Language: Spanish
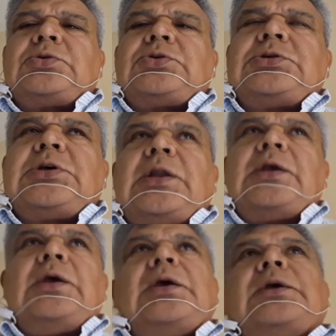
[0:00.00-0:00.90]

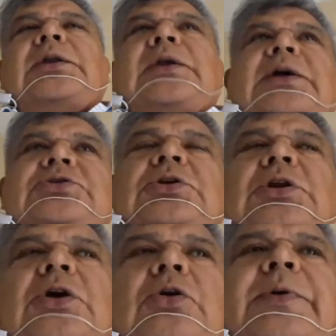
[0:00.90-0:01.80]
social y en el caso
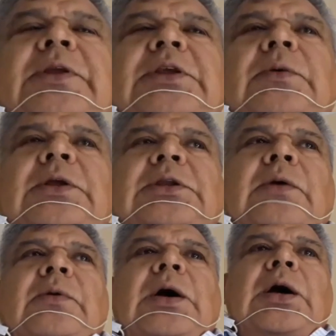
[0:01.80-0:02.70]
de las cooperativas de
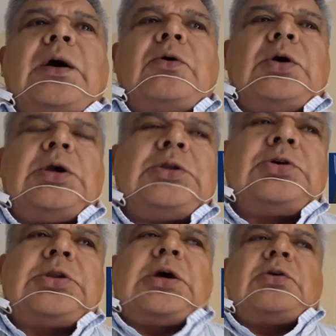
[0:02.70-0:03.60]
trabajo y
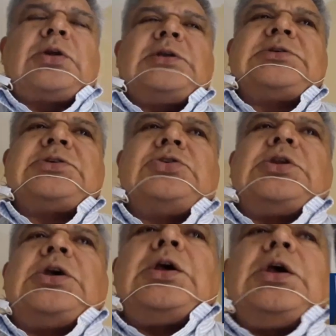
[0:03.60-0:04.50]
todas las organizaciones